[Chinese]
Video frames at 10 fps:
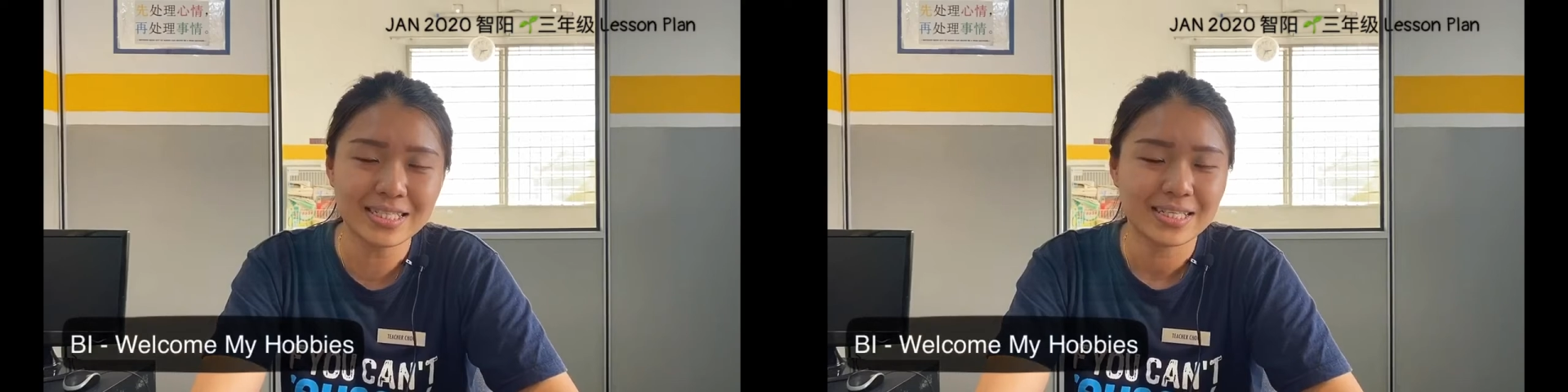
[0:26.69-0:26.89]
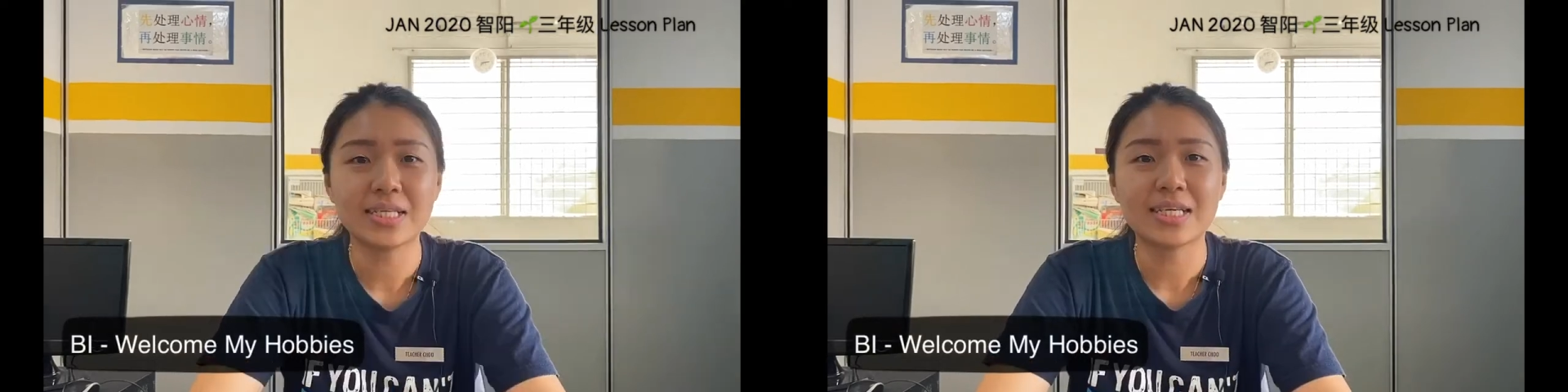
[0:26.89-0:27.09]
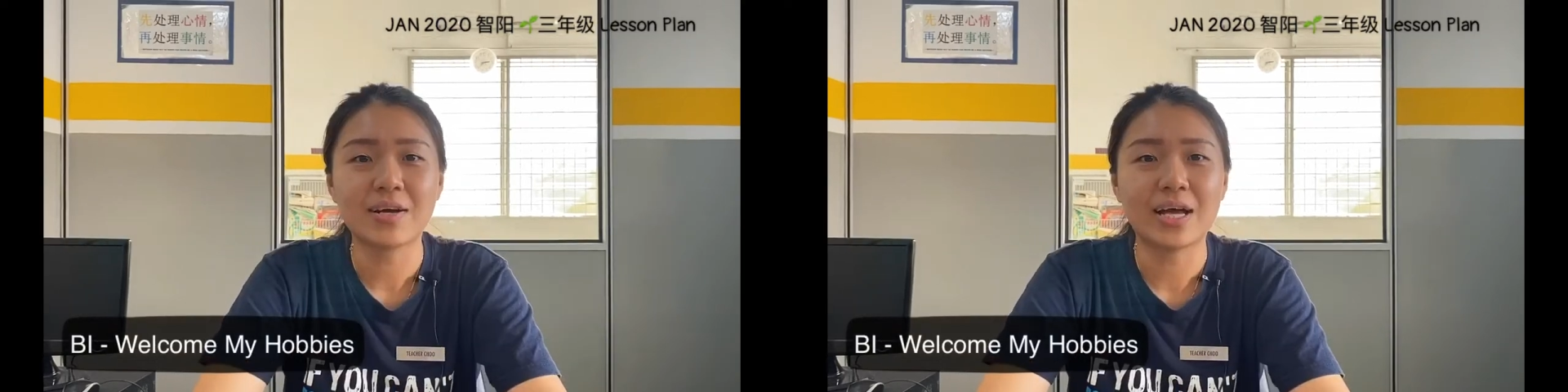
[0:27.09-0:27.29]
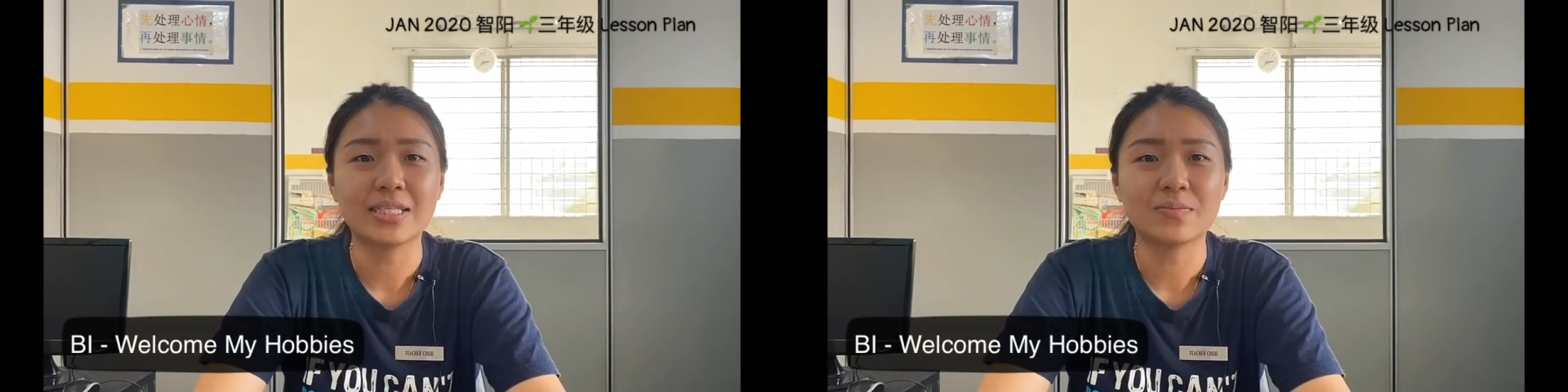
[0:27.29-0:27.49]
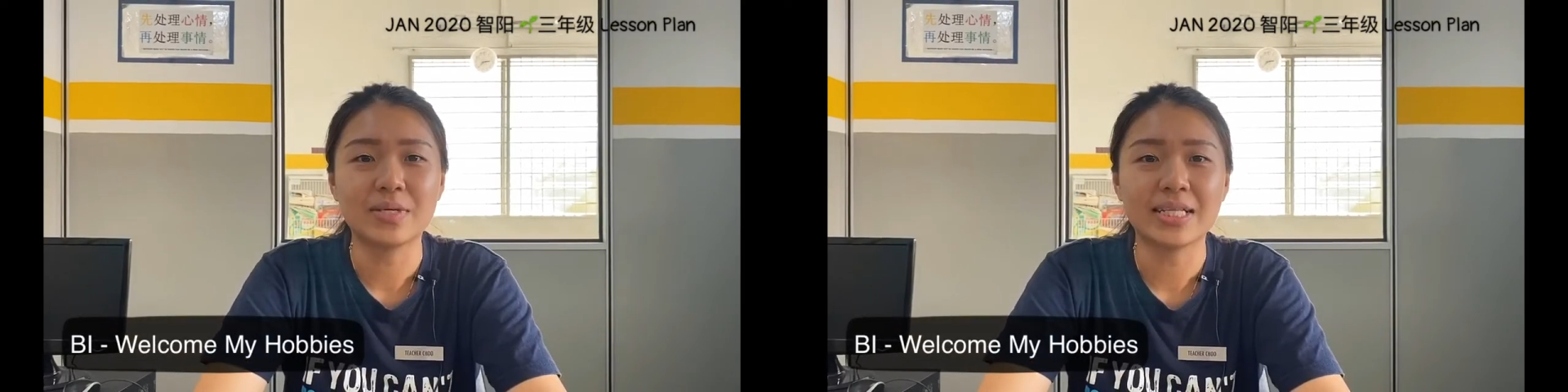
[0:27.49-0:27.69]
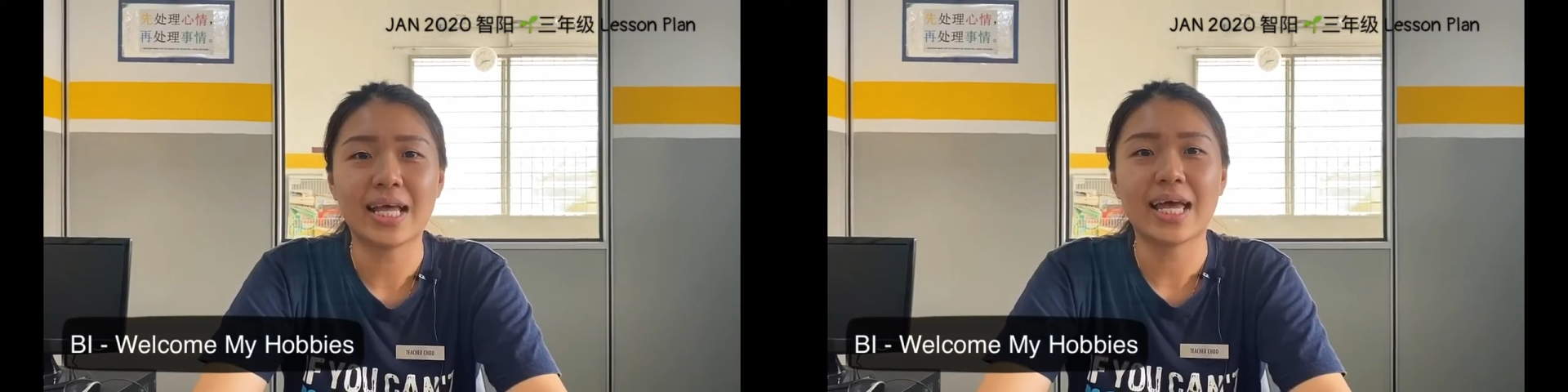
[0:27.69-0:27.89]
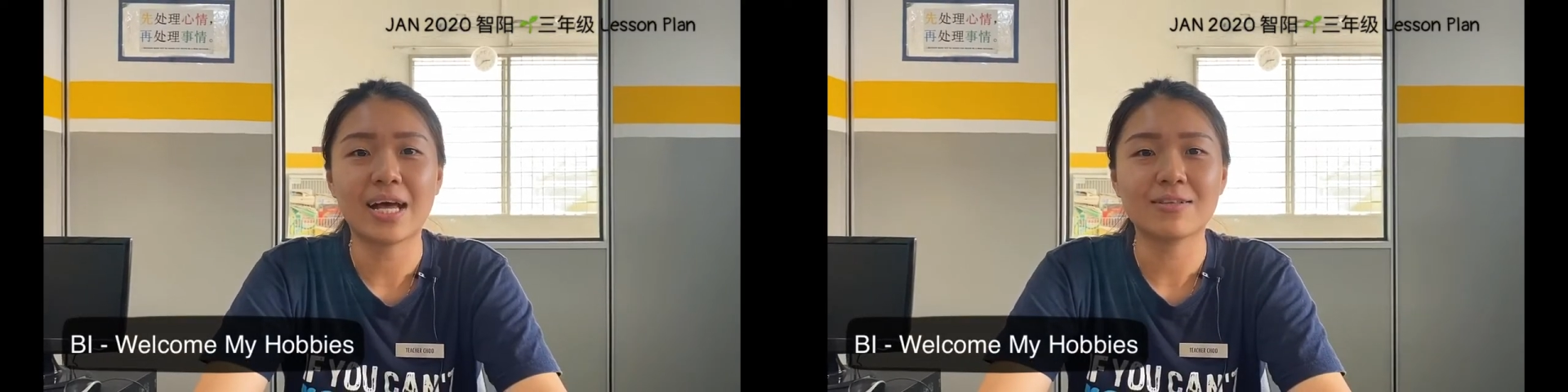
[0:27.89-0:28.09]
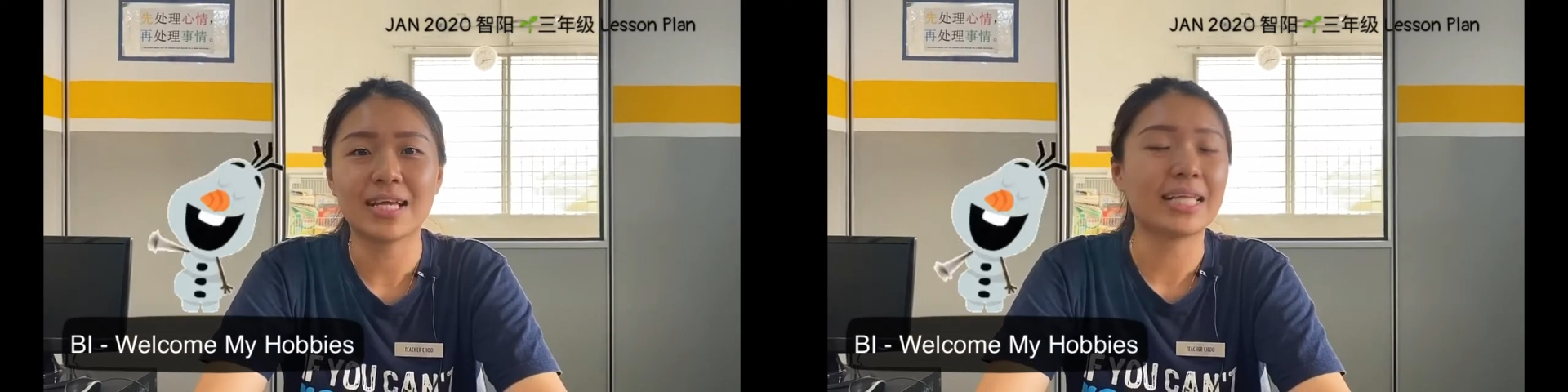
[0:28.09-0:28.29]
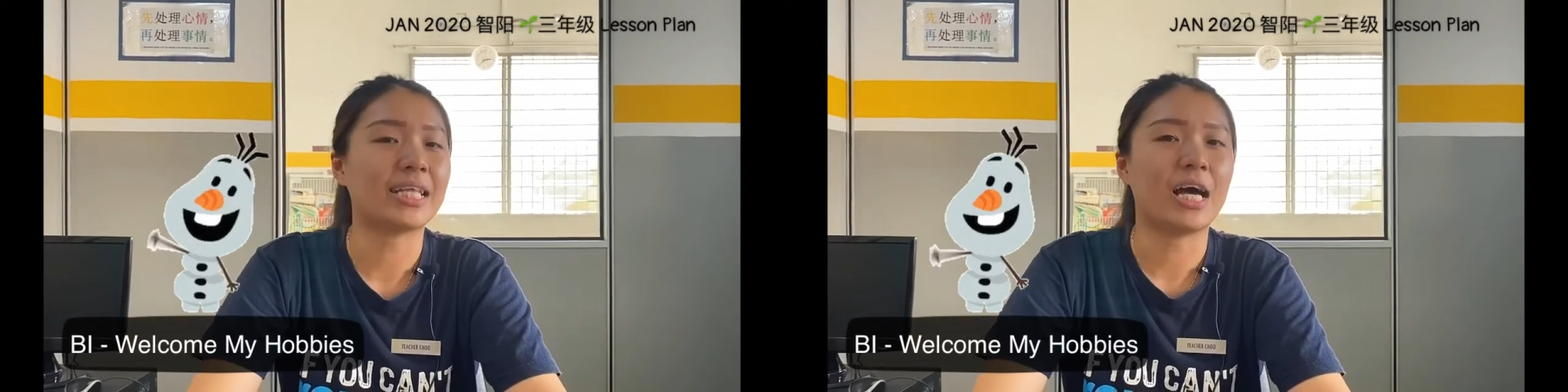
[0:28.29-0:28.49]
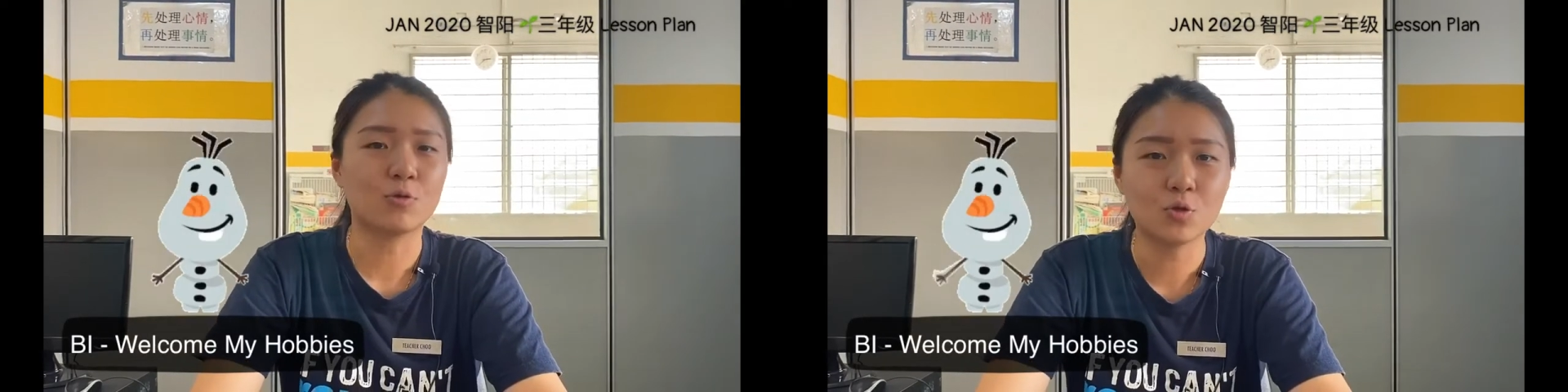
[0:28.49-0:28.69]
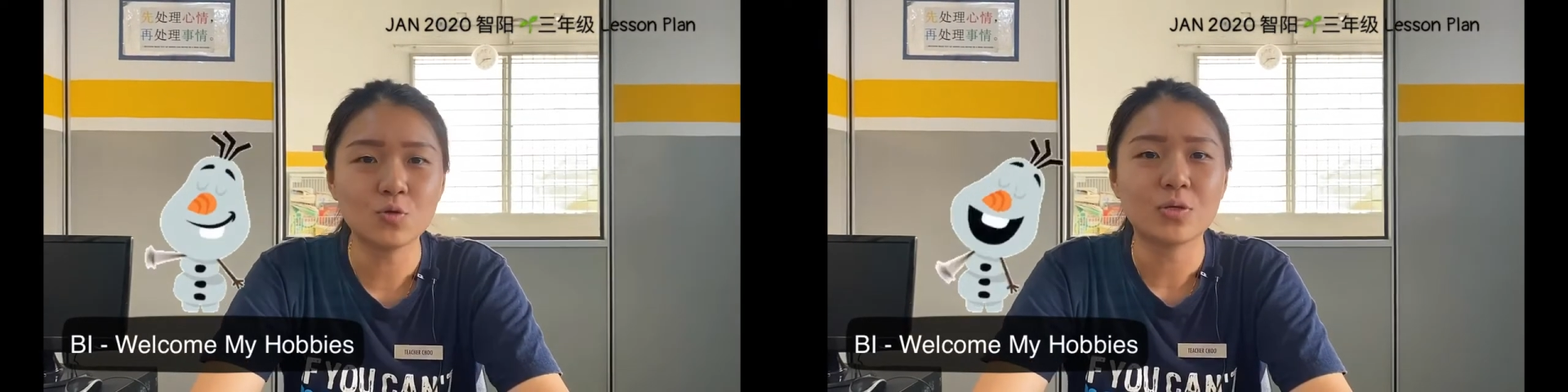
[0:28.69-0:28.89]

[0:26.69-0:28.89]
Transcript: 会教孩子们爱好带来的好处，